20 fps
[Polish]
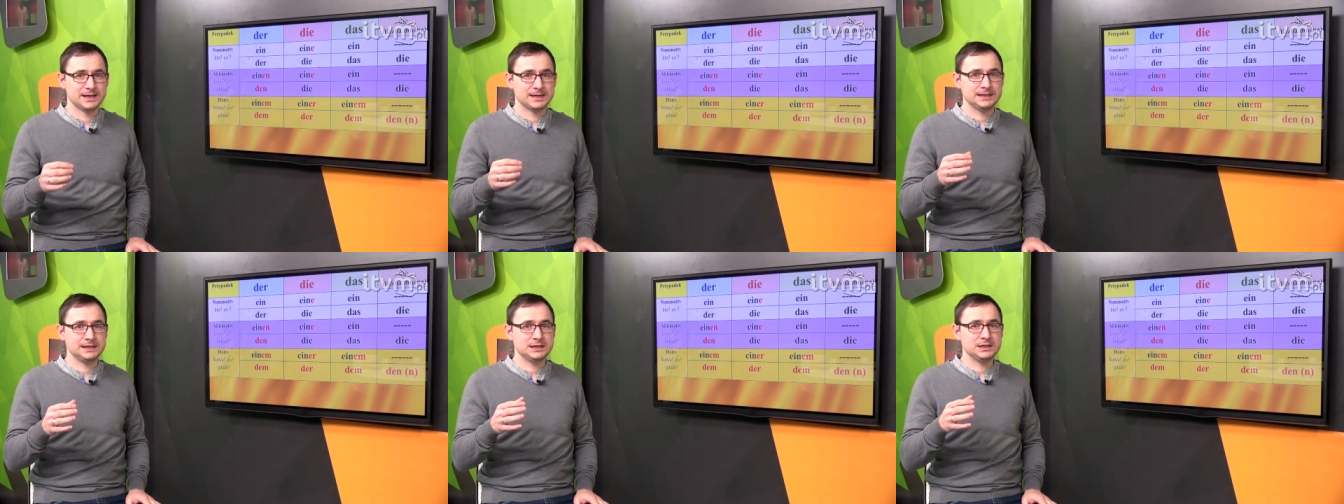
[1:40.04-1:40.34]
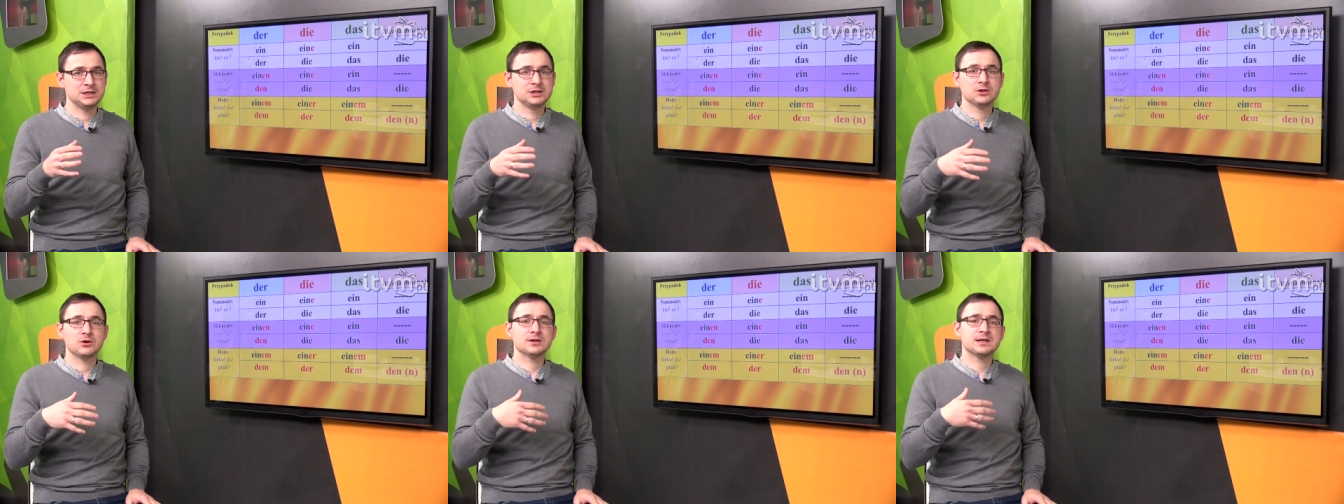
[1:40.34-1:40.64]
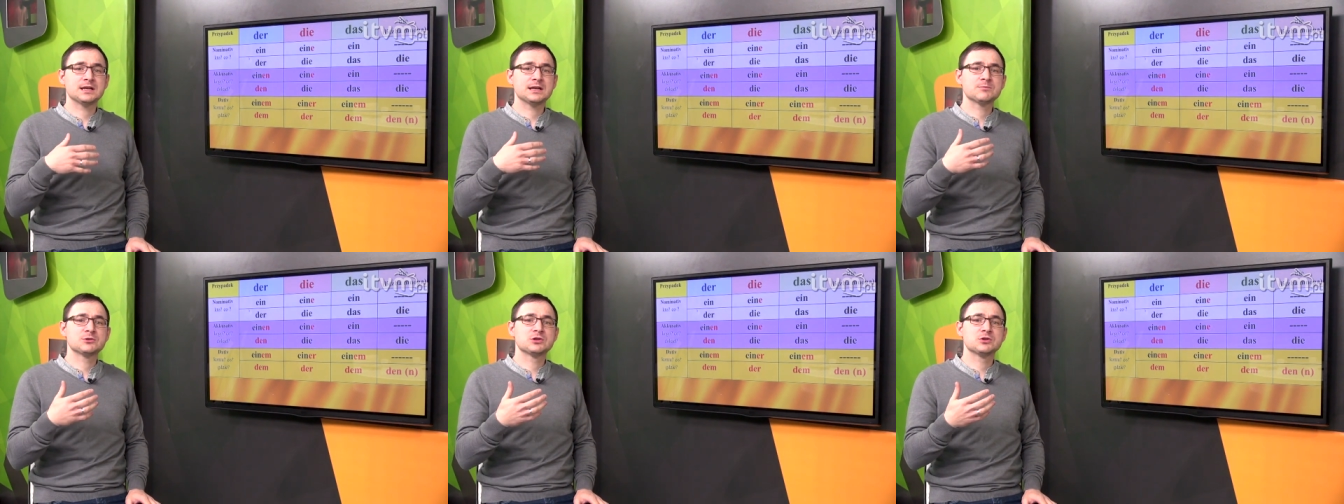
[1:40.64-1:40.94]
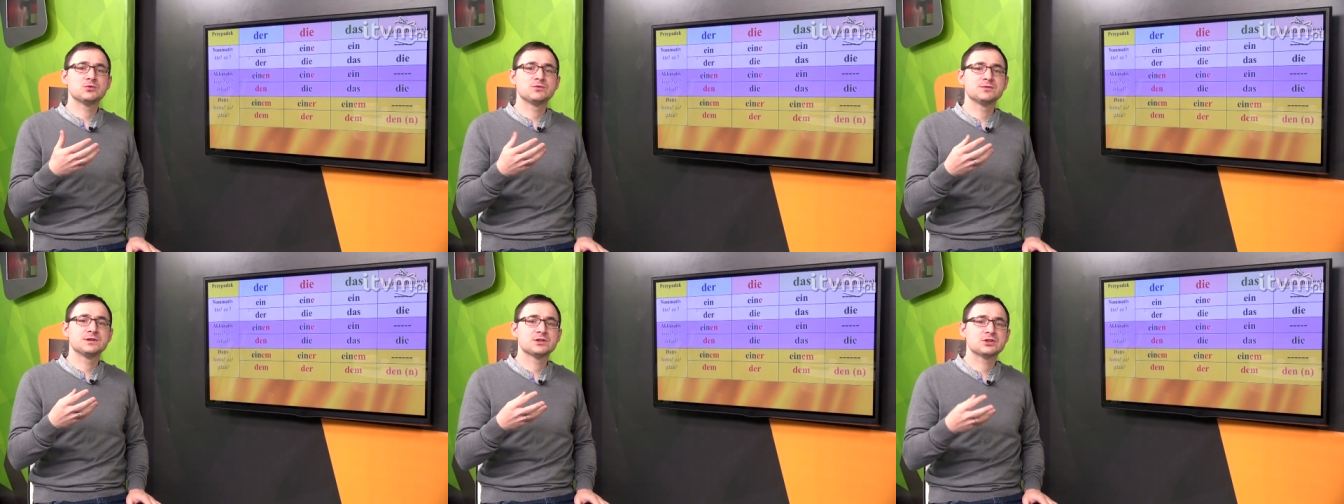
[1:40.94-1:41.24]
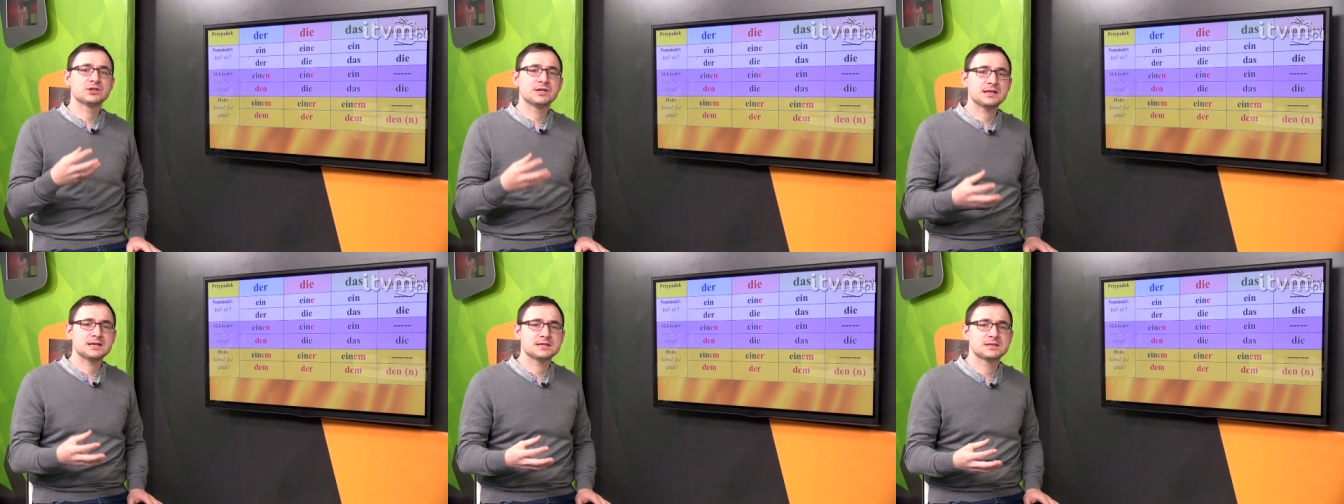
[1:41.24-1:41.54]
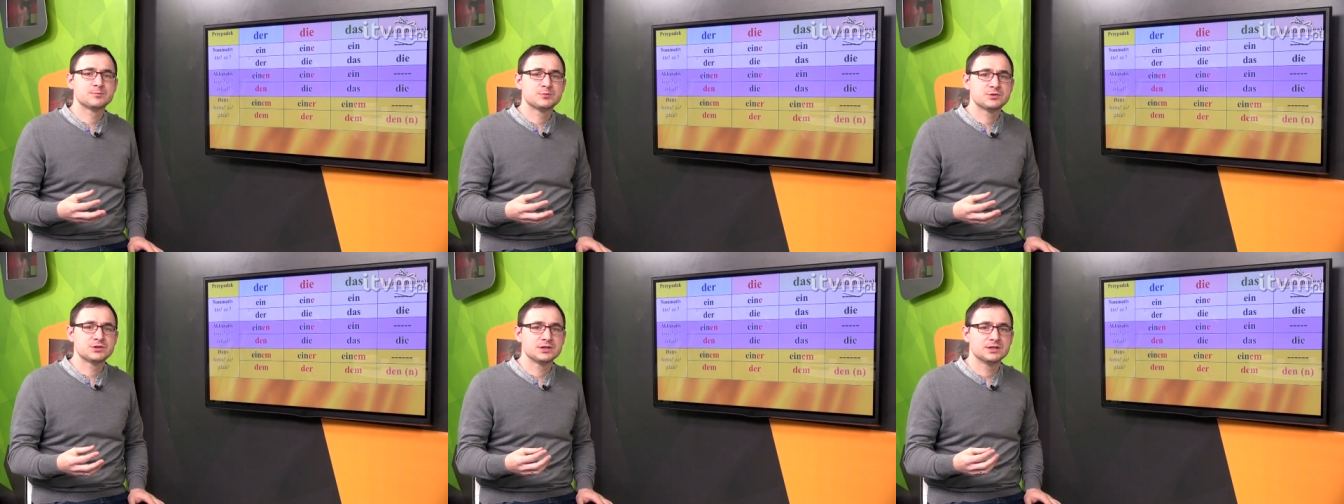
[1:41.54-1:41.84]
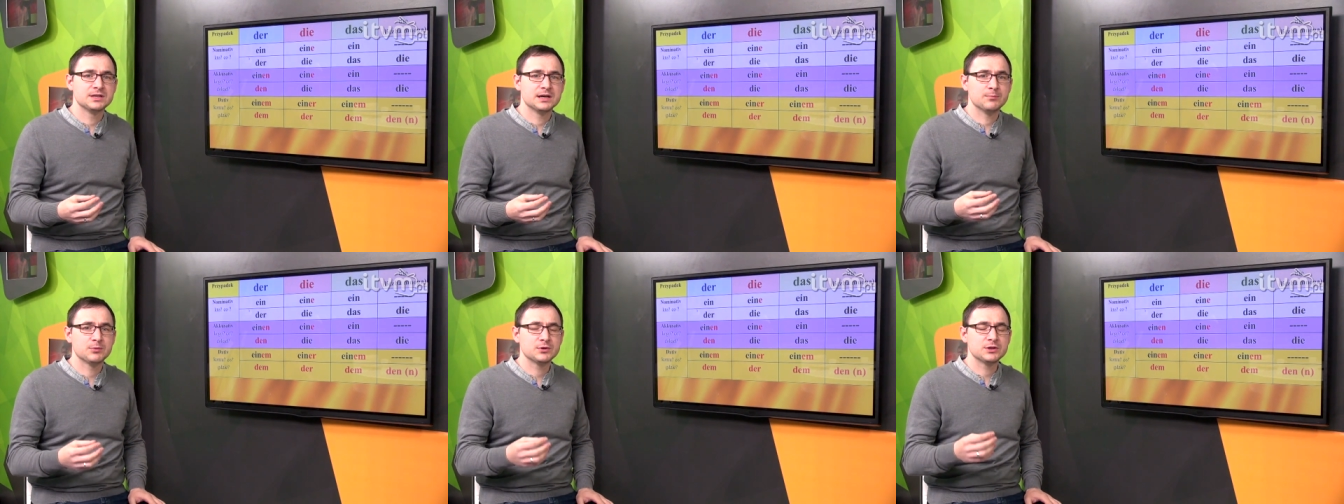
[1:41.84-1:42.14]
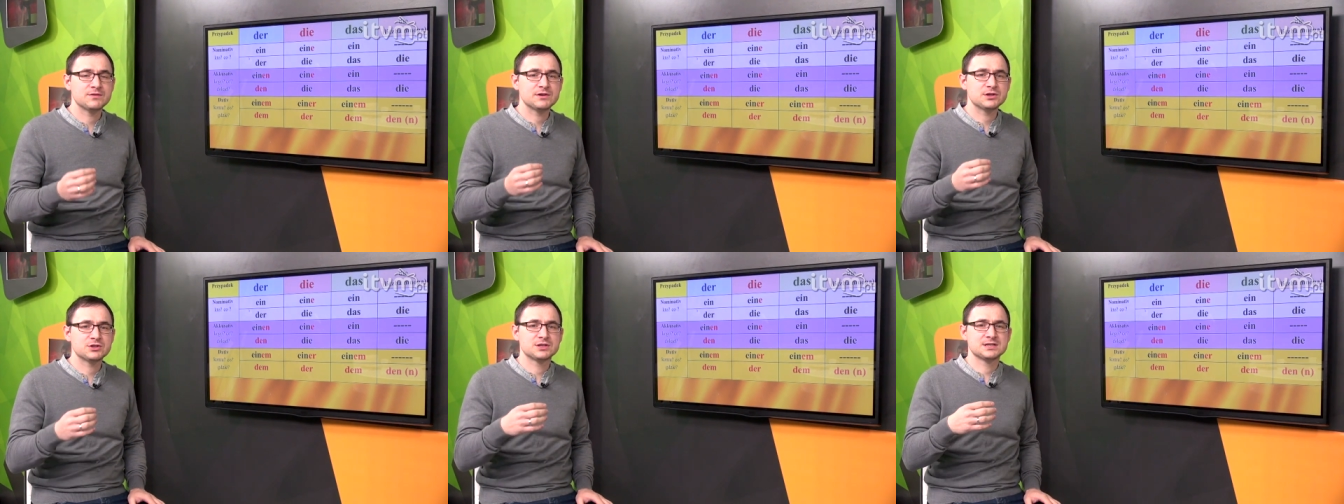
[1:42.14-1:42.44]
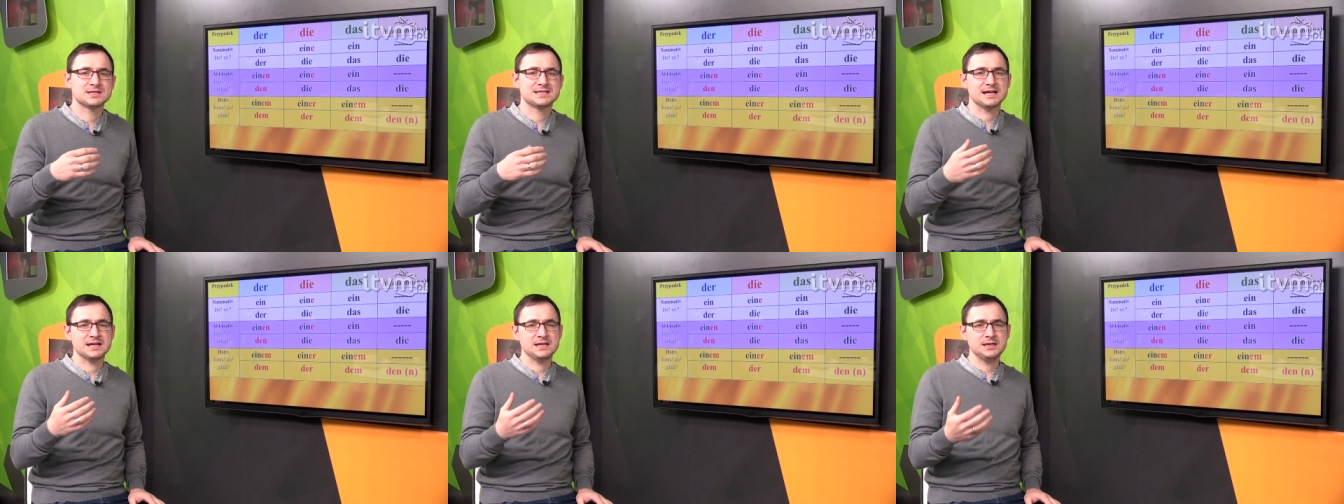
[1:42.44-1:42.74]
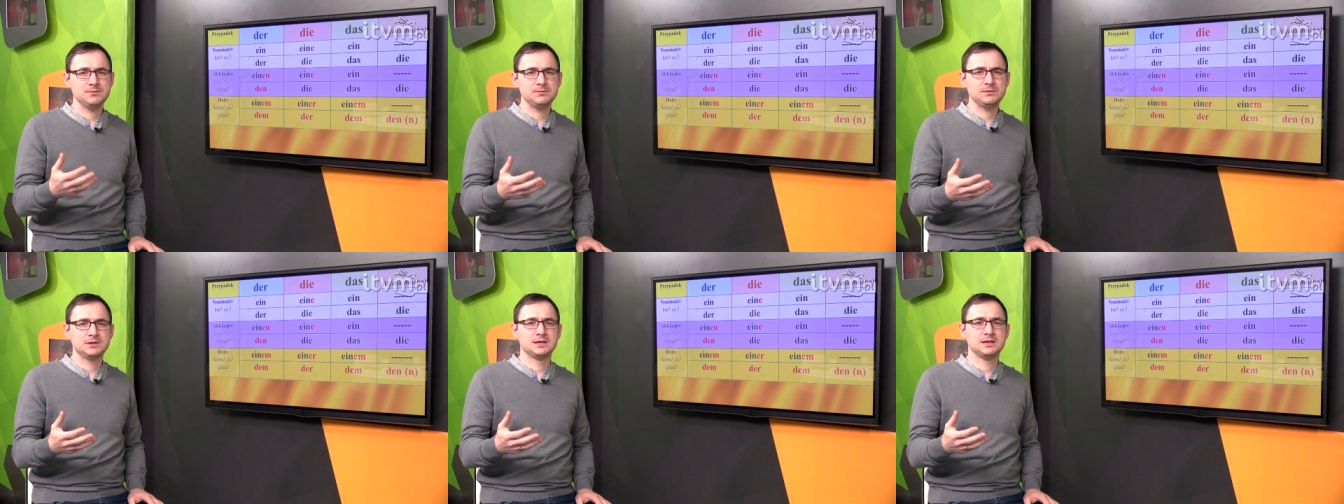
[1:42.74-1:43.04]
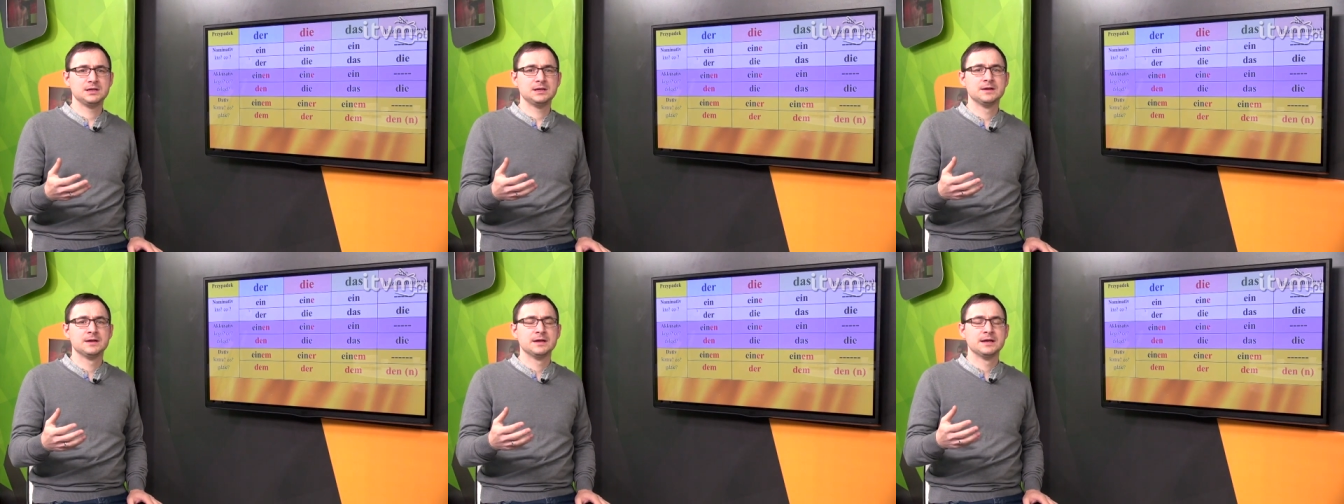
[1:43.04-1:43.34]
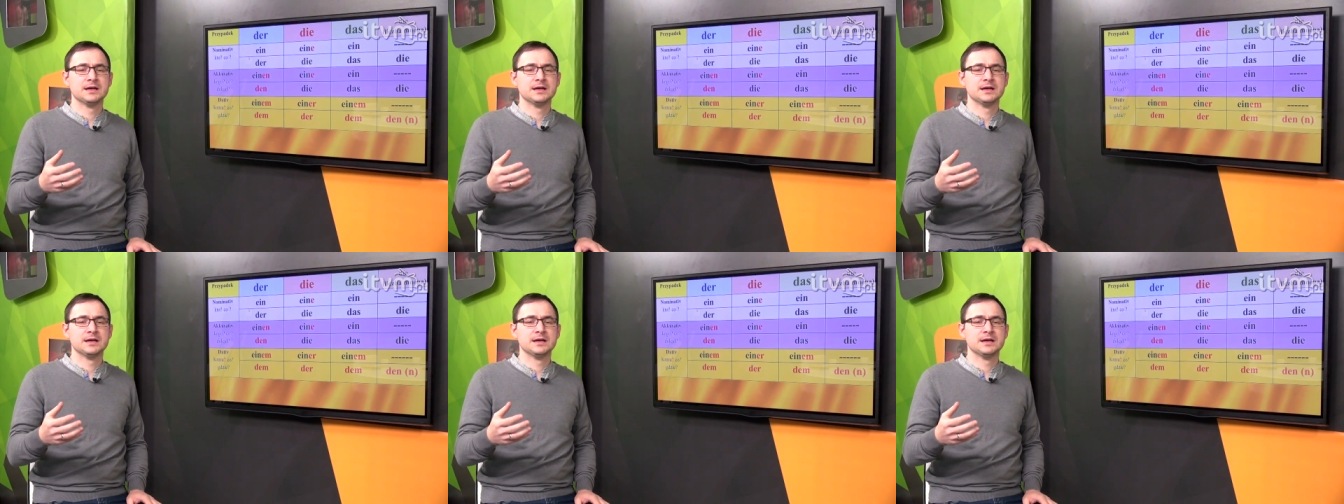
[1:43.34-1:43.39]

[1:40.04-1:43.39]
i ona nam się również teraz przyda, ponieważ te zaimki